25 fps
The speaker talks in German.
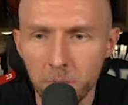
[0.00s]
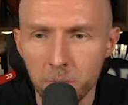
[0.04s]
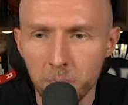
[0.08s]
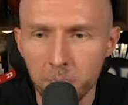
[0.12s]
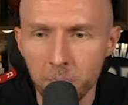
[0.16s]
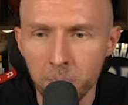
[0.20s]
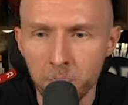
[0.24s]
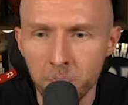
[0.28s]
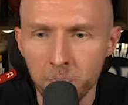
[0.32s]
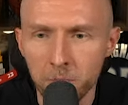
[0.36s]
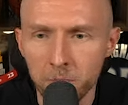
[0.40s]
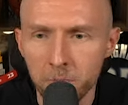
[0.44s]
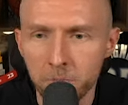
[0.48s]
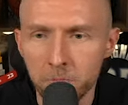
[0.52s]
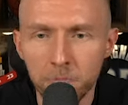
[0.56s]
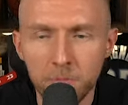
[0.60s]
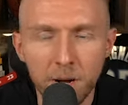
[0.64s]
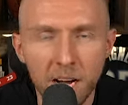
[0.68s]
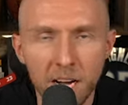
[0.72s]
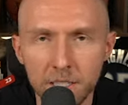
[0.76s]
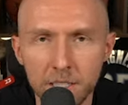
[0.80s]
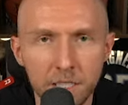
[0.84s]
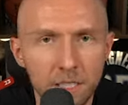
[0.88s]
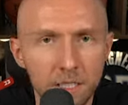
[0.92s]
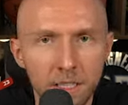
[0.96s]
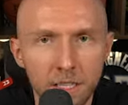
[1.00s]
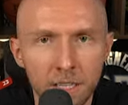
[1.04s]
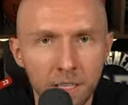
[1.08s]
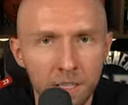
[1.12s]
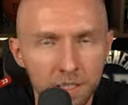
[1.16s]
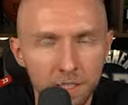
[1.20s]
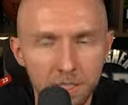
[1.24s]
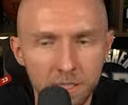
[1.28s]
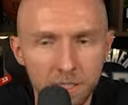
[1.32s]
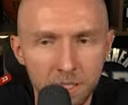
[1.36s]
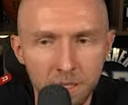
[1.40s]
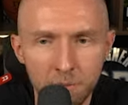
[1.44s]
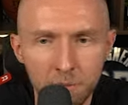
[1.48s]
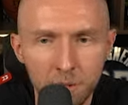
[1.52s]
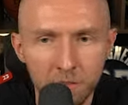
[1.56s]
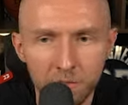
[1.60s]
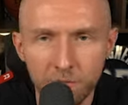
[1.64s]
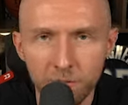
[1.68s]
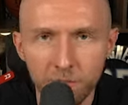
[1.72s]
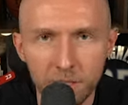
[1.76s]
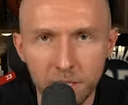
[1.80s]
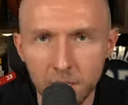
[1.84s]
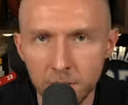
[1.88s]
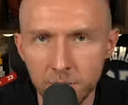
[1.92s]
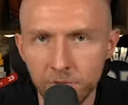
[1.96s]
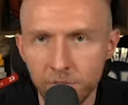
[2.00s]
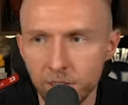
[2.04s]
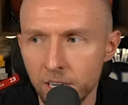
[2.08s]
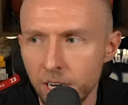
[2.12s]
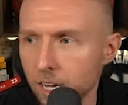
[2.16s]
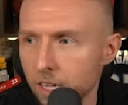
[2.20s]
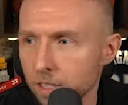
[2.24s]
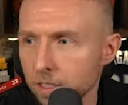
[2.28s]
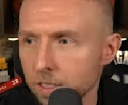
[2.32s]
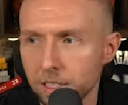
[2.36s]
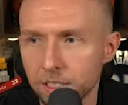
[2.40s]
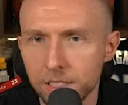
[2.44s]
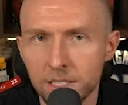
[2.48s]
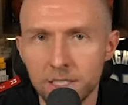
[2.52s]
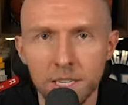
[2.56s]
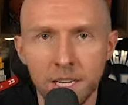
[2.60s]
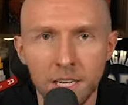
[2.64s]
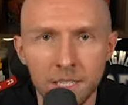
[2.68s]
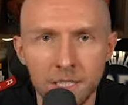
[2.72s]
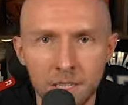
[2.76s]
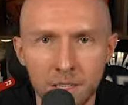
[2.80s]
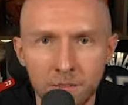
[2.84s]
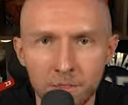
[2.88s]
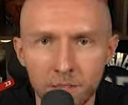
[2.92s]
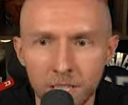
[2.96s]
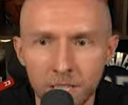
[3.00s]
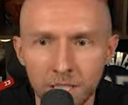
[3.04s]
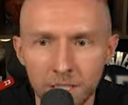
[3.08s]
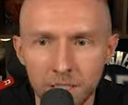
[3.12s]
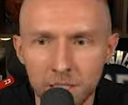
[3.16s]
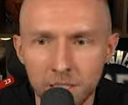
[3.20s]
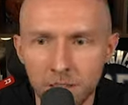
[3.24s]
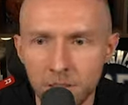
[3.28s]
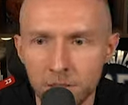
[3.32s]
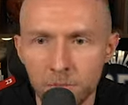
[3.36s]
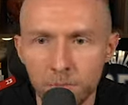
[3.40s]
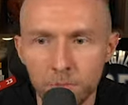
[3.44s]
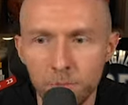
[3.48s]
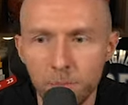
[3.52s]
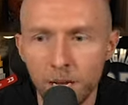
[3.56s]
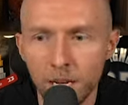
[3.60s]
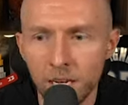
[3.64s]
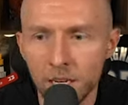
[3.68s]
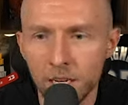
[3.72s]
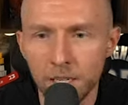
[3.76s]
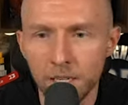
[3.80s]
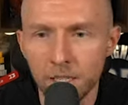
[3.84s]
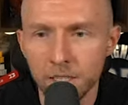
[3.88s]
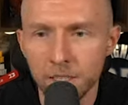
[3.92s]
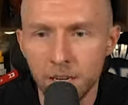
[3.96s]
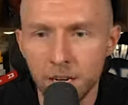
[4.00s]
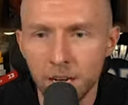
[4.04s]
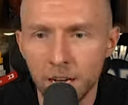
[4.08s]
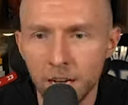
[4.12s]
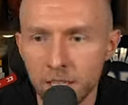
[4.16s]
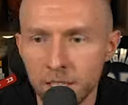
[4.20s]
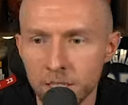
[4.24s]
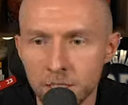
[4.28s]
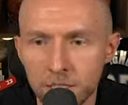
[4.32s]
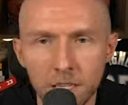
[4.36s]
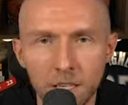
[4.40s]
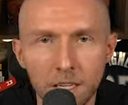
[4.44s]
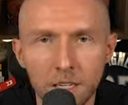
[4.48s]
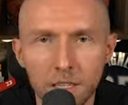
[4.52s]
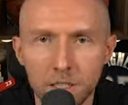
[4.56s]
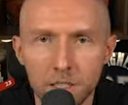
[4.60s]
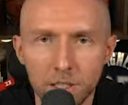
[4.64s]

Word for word: Hm. macht die Dinge, die man von ihm verlangt hat, sehr, sehr wenig den Ball in der Hand.